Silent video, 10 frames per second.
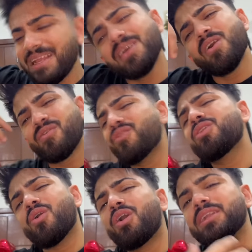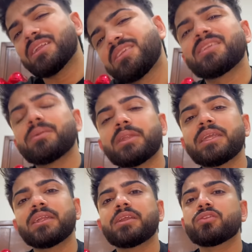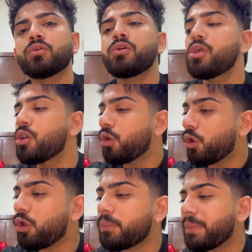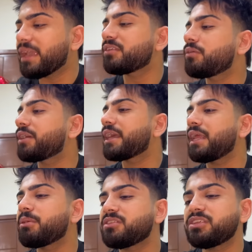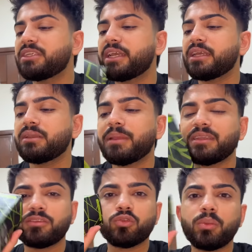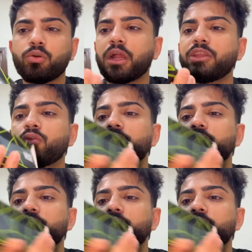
भाई फुल ऑन अच्छे से बनाया जाता है इसको और पैकेजिंग वगैरह भी अच्छी है ये पैकेजिंग थोड़ी पुरानी हो